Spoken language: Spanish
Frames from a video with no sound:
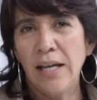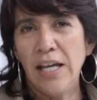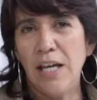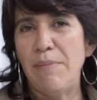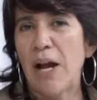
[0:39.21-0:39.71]

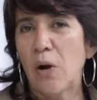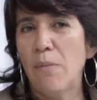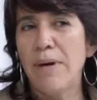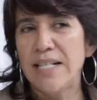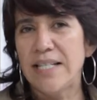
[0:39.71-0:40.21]
y me han
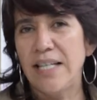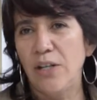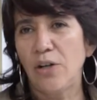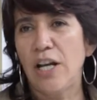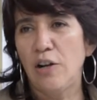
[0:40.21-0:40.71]

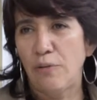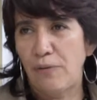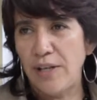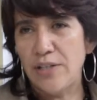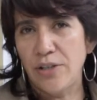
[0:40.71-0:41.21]
convencido que el
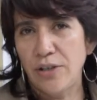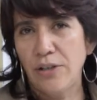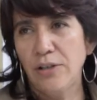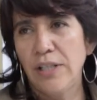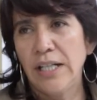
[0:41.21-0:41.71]

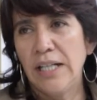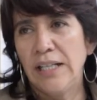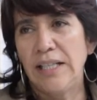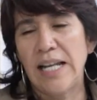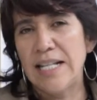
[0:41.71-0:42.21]
oficio
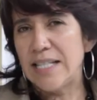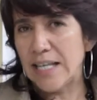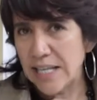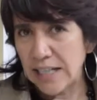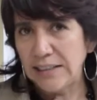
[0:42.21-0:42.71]
de la
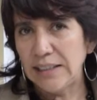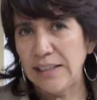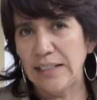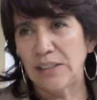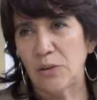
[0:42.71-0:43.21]
enseñanza
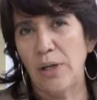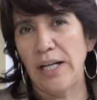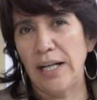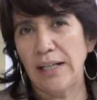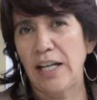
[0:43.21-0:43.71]
en la
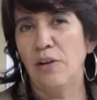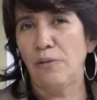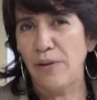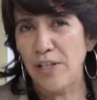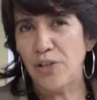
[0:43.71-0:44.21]
escuela, que el
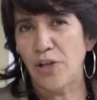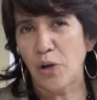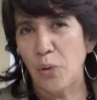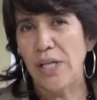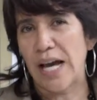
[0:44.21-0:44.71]
oficio
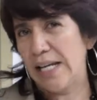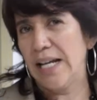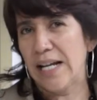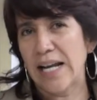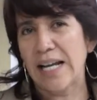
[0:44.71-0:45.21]
de cuidar
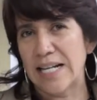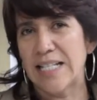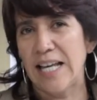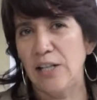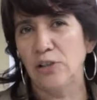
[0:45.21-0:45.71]
y
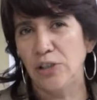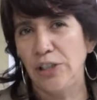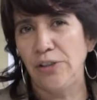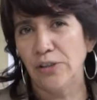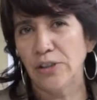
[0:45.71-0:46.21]
encargarse de los
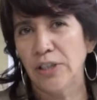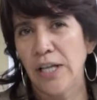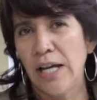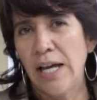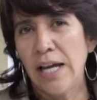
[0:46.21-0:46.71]
niños
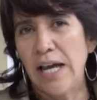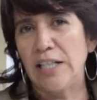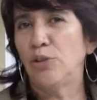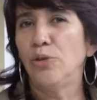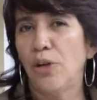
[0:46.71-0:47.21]

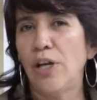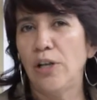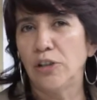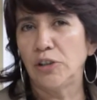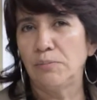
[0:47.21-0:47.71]
es uno de
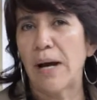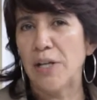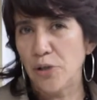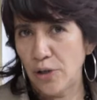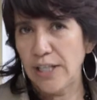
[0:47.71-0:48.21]
los
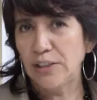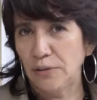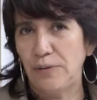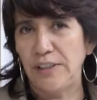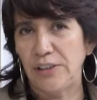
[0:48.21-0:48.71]
mayores
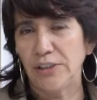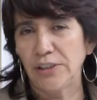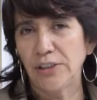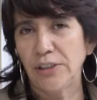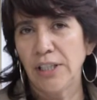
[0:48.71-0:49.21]

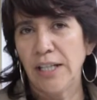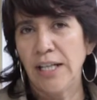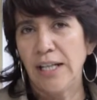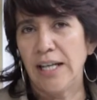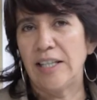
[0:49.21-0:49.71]
oficios
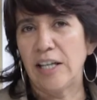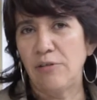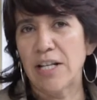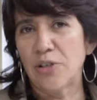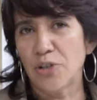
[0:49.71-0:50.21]
que
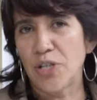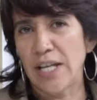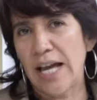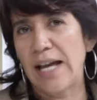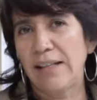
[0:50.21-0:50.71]
tiene una
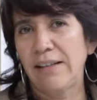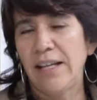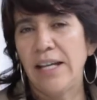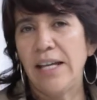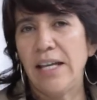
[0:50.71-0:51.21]
sociedad
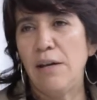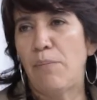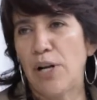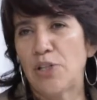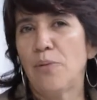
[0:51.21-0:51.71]
y
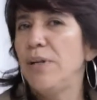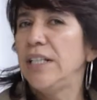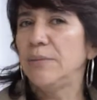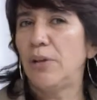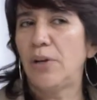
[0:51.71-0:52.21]
por eso
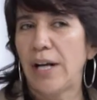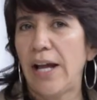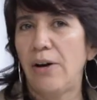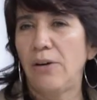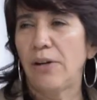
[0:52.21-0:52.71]
mismo
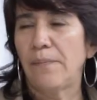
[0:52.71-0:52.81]
creo